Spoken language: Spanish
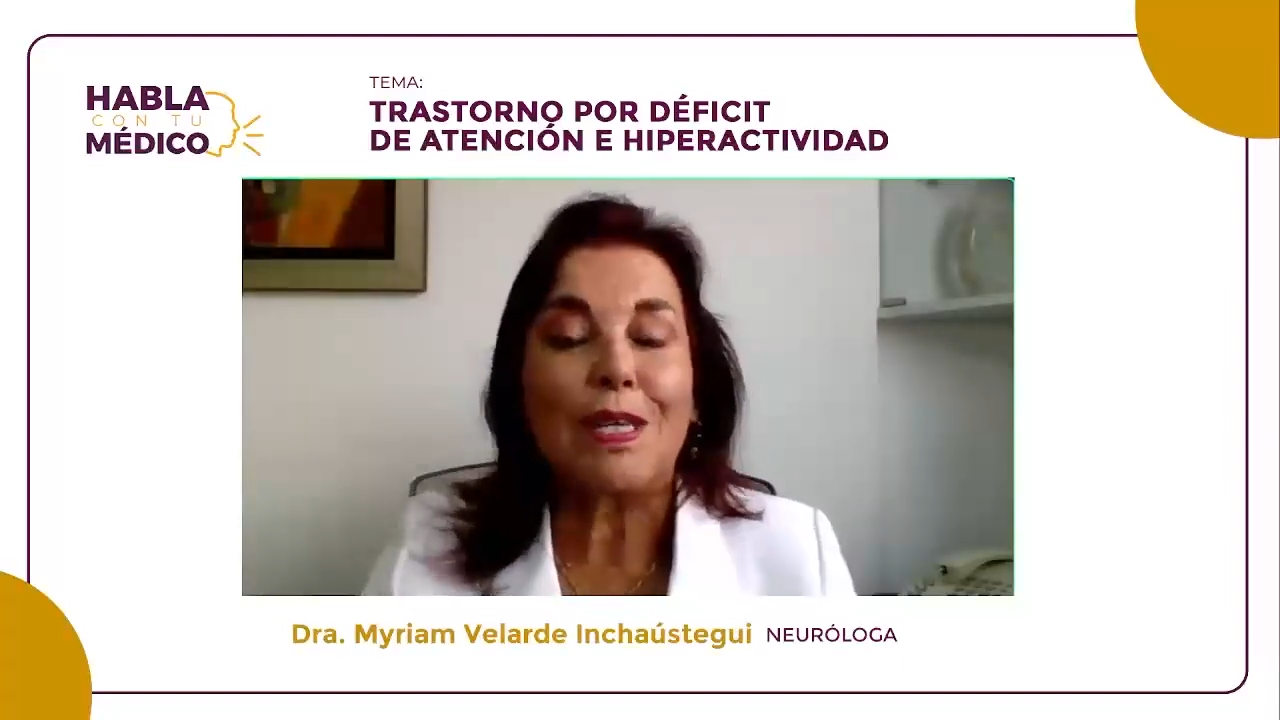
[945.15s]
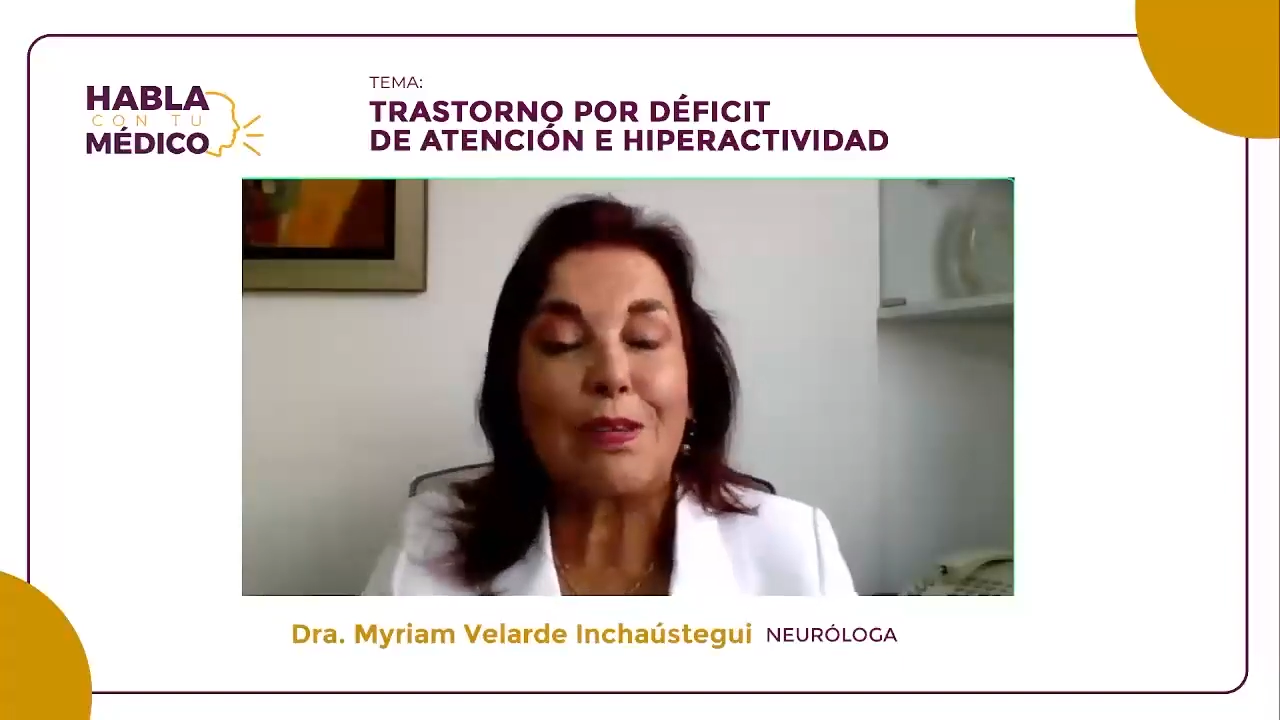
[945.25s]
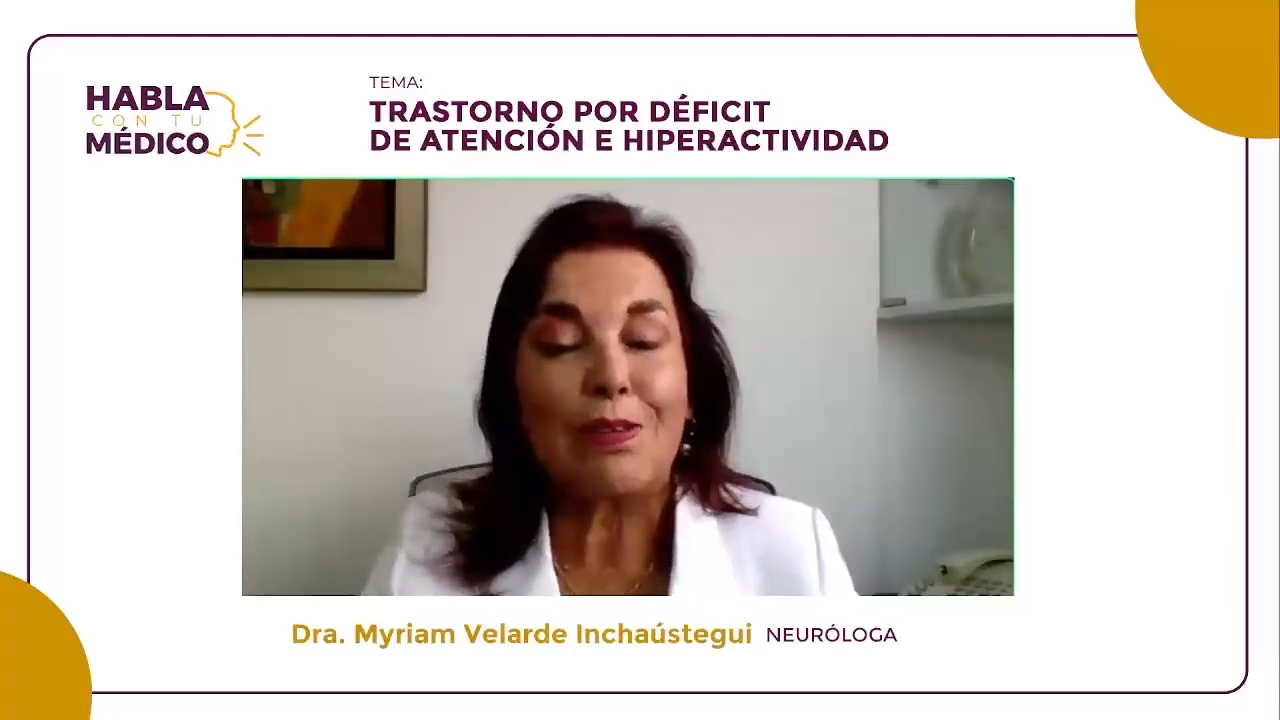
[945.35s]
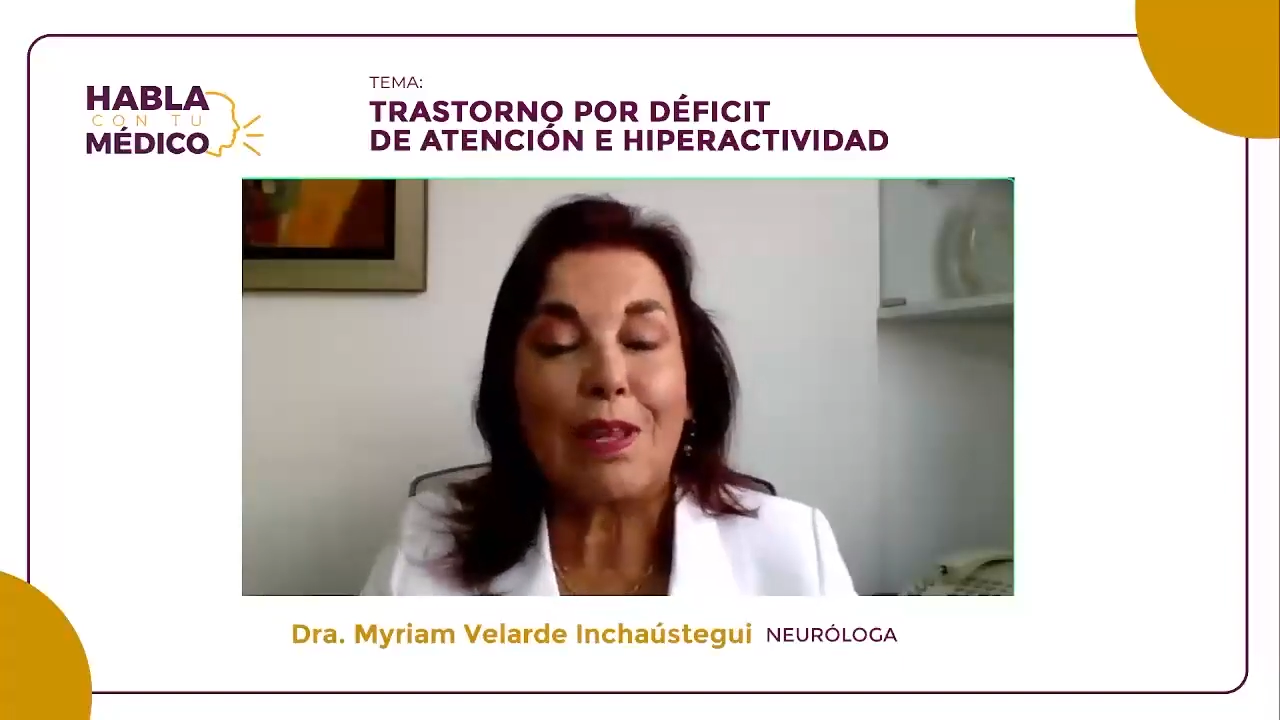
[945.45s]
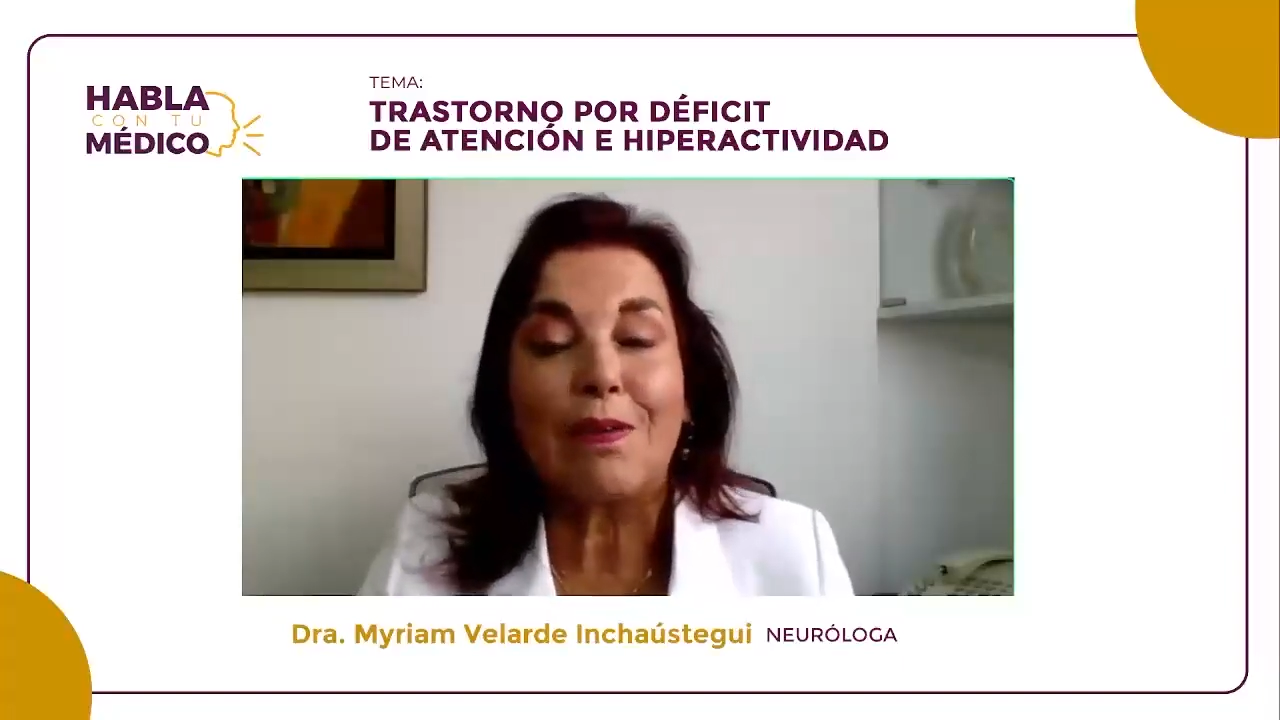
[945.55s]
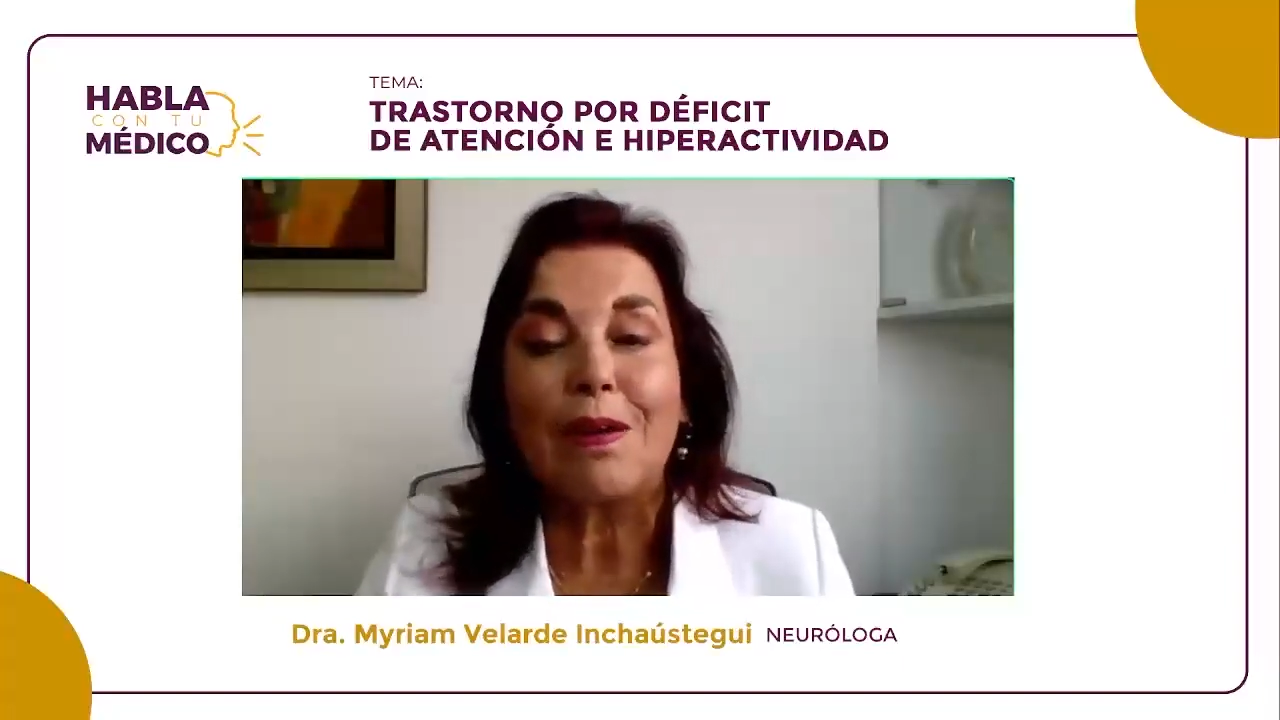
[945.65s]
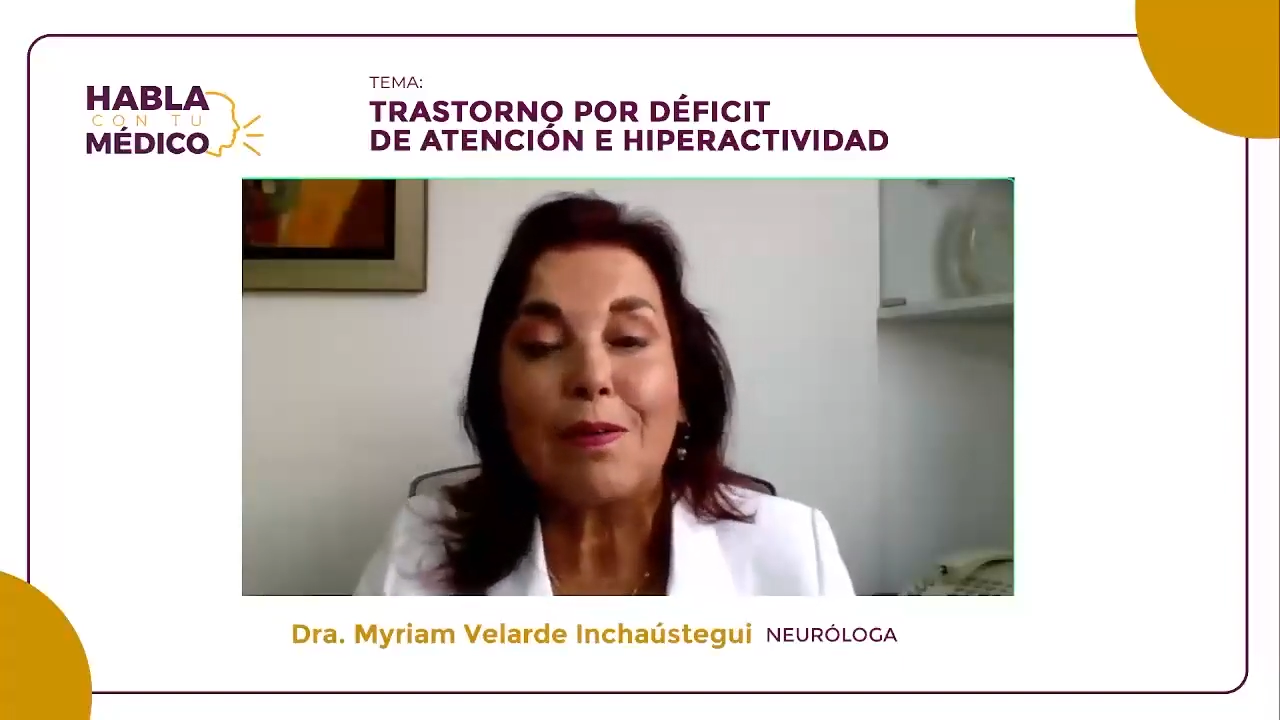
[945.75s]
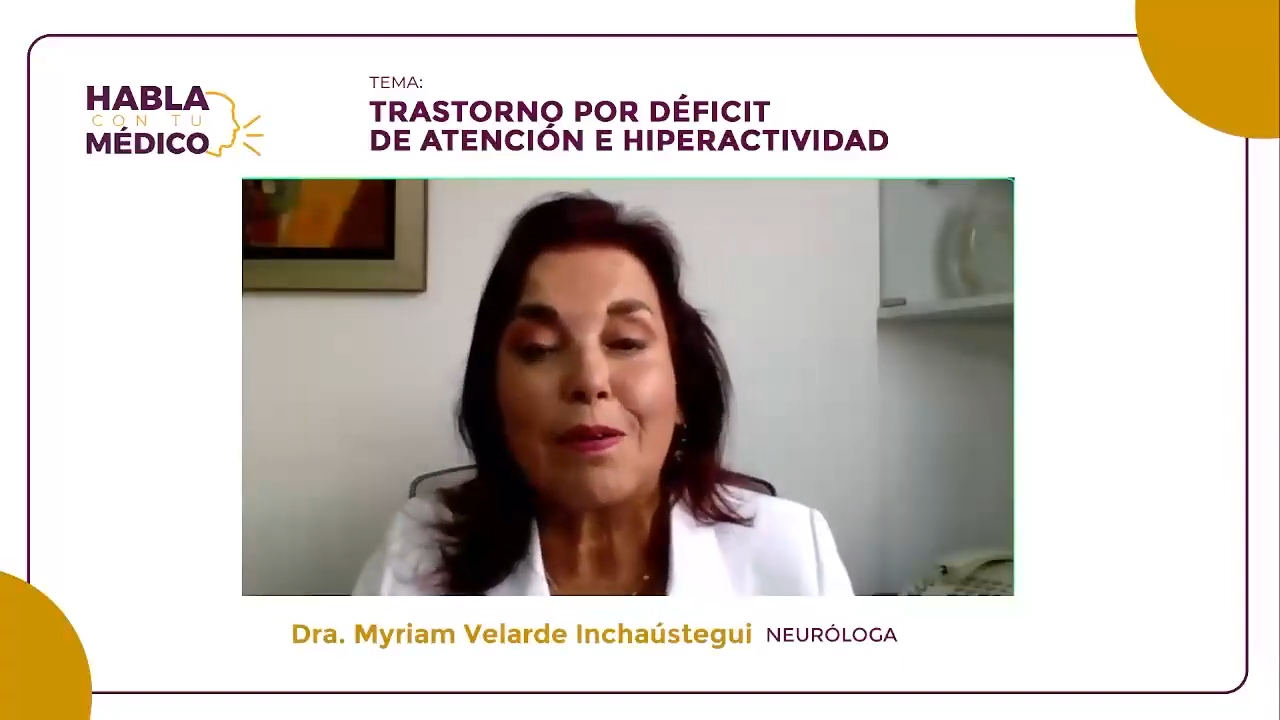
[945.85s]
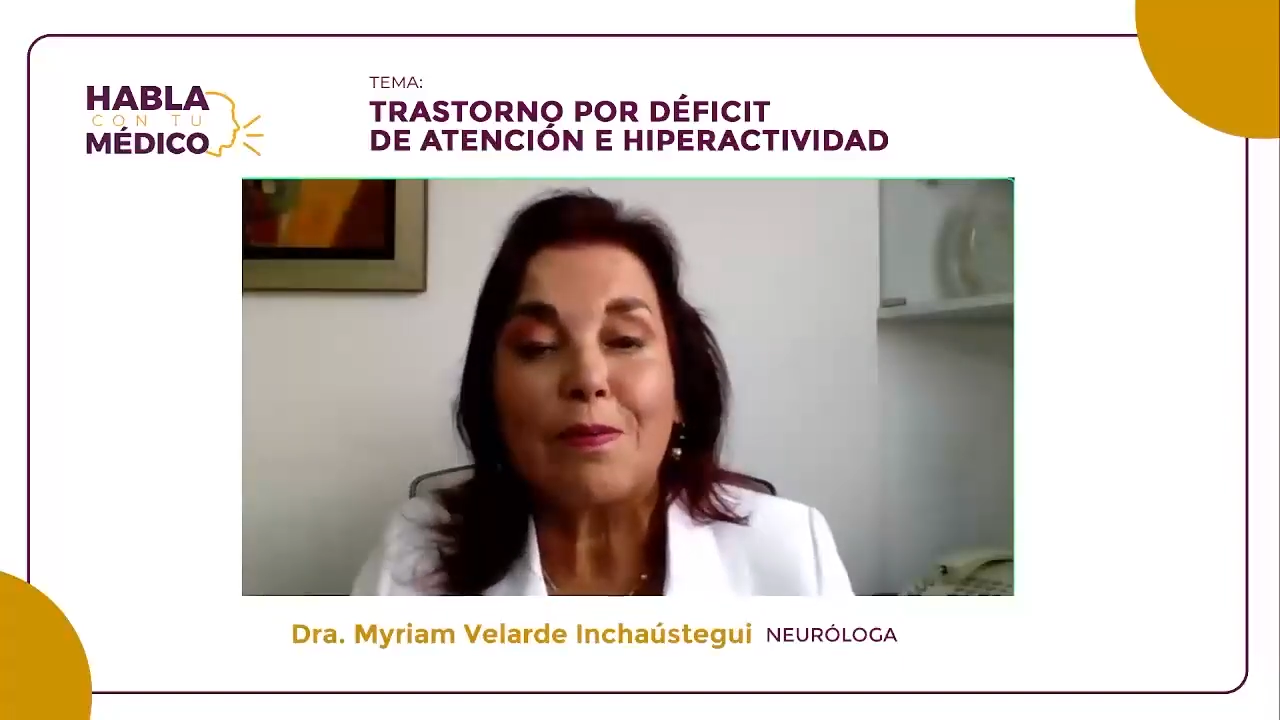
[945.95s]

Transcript: que te estaba